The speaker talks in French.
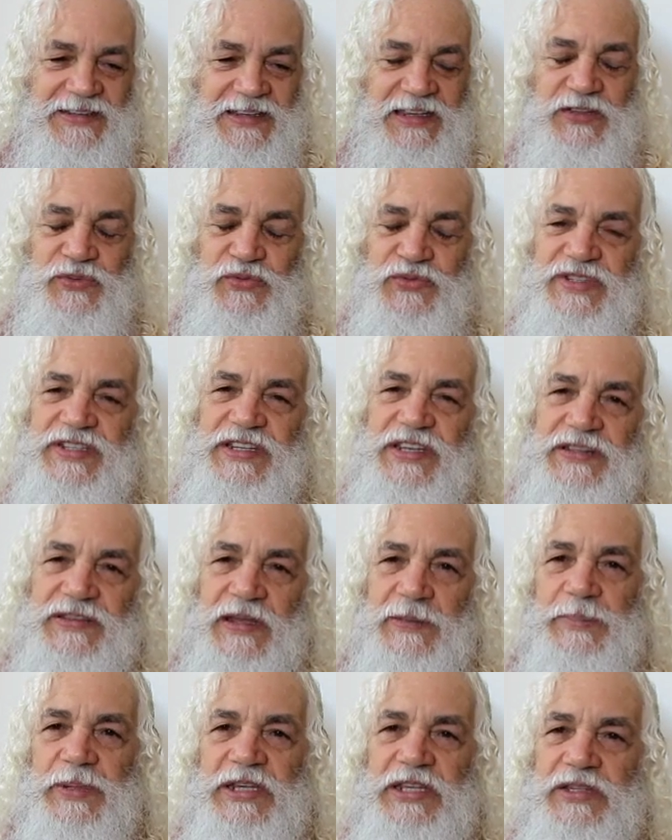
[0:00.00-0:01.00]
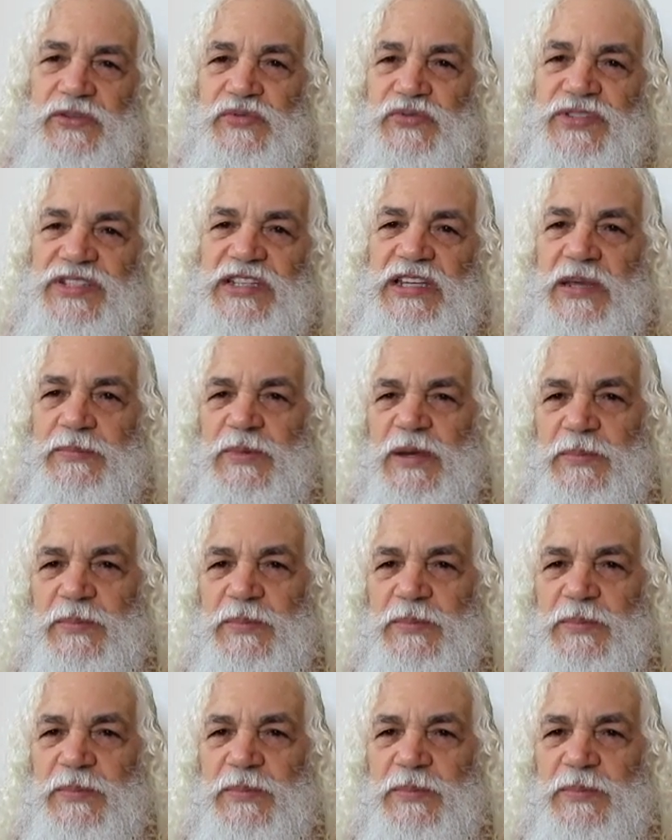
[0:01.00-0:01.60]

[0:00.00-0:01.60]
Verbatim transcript: Et tout ce qui est appris, tout ce qui est